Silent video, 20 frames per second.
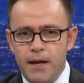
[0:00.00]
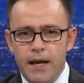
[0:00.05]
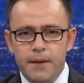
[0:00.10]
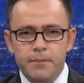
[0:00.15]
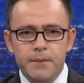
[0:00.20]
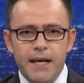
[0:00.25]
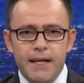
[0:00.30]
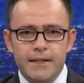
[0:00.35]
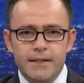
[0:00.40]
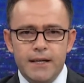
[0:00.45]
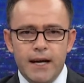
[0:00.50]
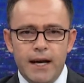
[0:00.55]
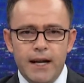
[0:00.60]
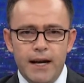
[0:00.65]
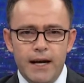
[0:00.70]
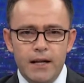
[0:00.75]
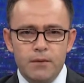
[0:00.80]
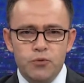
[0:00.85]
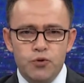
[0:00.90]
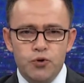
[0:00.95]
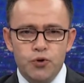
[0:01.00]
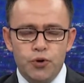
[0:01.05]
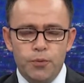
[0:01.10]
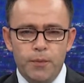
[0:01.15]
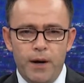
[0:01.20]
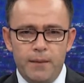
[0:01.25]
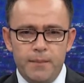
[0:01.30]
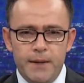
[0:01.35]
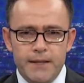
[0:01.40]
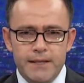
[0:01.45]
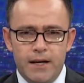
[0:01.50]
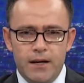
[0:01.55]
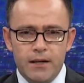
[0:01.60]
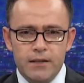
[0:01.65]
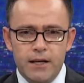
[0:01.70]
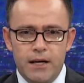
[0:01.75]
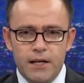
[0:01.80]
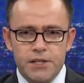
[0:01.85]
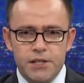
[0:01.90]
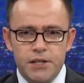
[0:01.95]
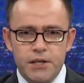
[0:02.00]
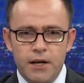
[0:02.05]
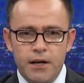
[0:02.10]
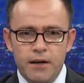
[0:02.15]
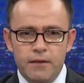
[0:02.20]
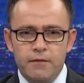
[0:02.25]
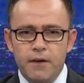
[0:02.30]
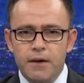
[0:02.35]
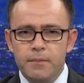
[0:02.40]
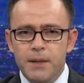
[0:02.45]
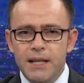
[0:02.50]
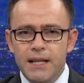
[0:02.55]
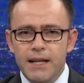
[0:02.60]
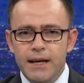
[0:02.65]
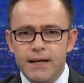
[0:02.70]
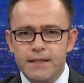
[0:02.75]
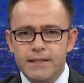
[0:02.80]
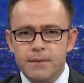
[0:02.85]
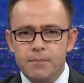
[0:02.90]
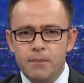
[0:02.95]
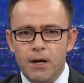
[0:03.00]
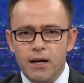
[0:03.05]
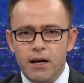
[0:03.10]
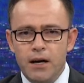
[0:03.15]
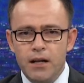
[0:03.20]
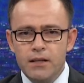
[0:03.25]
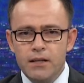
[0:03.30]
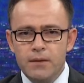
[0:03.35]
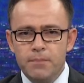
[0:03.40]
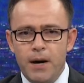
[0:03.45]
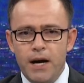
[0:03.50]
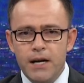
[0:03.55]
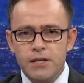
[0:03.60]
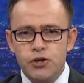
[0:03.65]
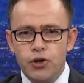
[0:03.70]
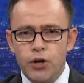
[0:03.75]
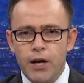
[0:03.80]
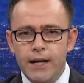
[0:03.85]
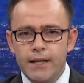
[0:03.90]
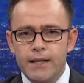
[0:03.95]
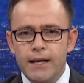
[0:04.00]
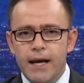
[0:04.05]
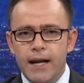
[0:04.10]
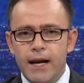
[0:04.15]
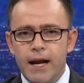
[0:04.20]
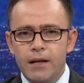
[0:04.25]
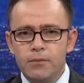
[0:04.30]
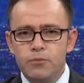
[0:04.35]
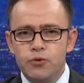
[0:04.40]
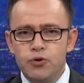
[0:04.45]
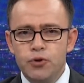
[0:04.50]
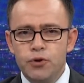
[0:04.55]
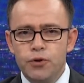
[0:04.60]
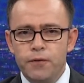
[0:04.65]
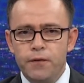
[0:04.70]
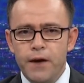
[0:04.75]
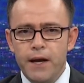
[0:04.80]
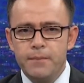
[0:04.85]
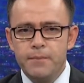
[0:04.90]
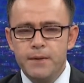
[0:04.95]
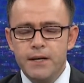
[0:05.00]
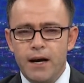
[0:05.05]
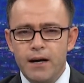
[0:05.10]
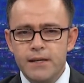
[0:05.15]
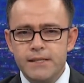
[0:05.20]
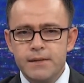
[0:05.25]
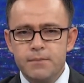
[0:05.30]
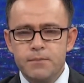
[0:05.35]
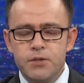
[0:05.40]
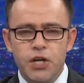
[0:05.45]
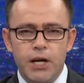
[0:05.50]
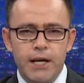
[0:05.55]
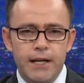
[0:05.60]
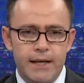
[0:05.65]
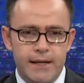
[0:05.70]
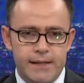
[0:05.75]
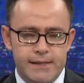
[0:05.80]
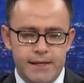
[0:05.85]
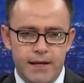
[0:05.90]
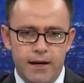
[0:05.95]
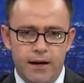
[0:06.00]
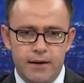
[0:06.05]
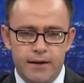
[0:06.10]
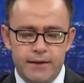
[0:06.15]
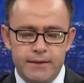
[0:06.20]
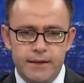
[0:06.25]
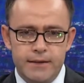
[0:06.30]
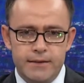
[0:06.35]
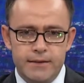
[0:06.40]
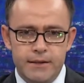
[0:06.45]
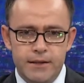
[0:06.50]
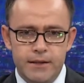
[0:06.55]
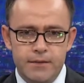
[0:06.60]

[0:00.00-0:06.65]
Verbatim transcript: Emniyet Genel Müdürü Mehmet Aktaş ve Milli Eğitim Bakanlığı Personel Genel Müdürü Fehmi Rasim Çelik'i ziyaret etti.